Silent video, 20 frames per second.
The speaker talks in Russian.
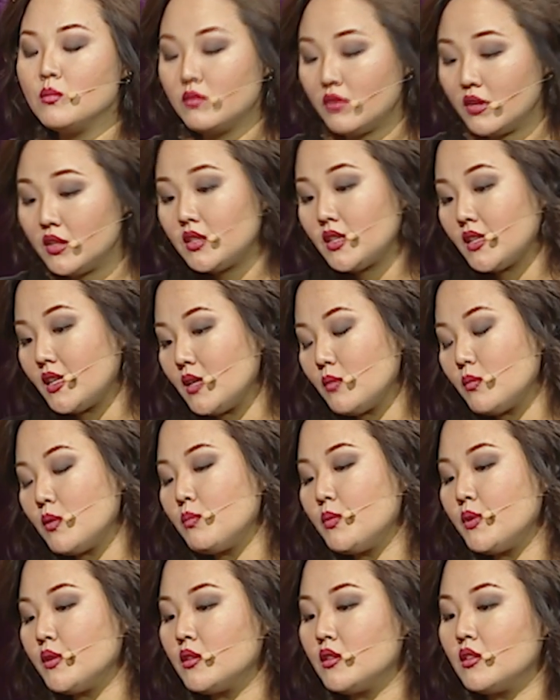Бывают такие
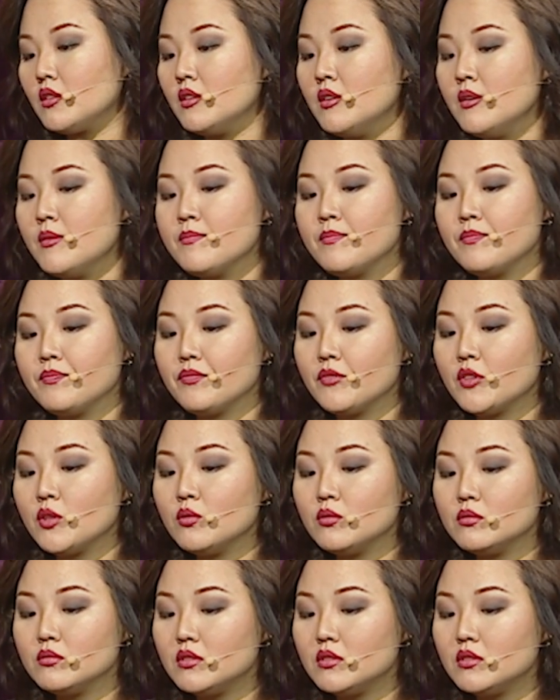моменты. Но